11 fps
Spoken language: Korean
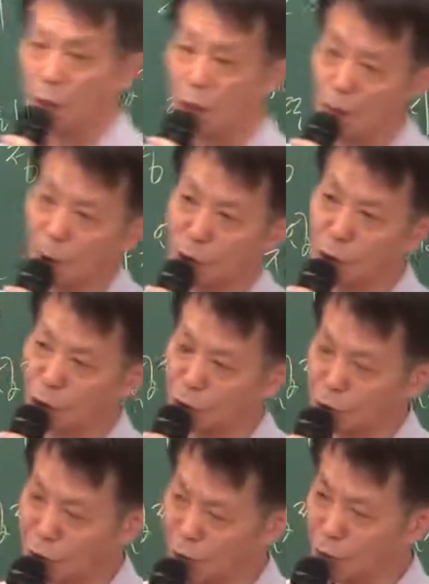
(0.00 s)
1번은
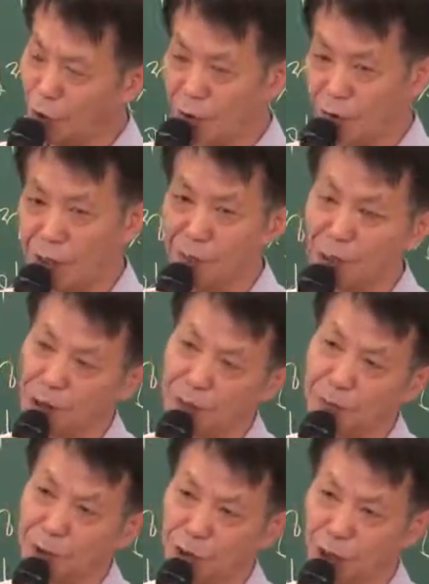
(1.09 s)
절등치고요. 2번은
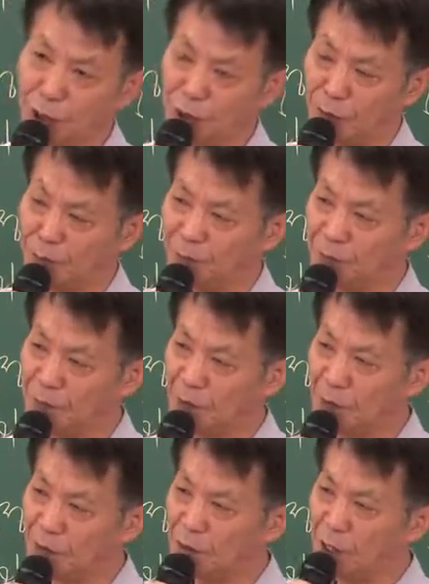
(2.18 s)
임등치예요.
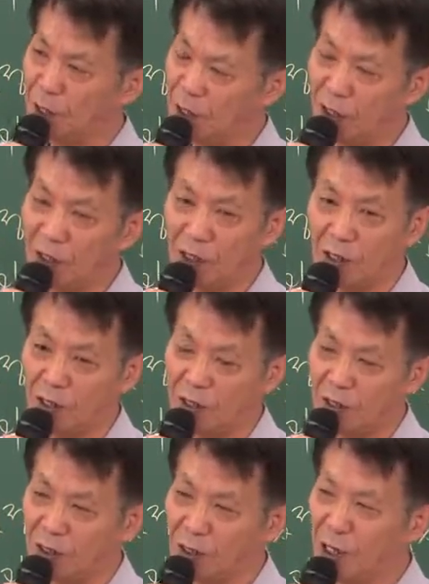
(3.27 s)
근데
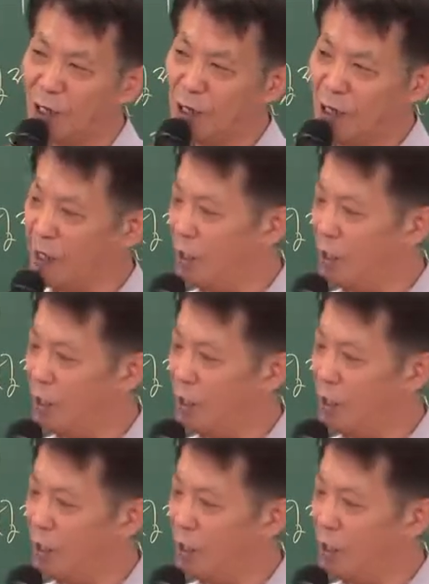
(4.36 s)
이게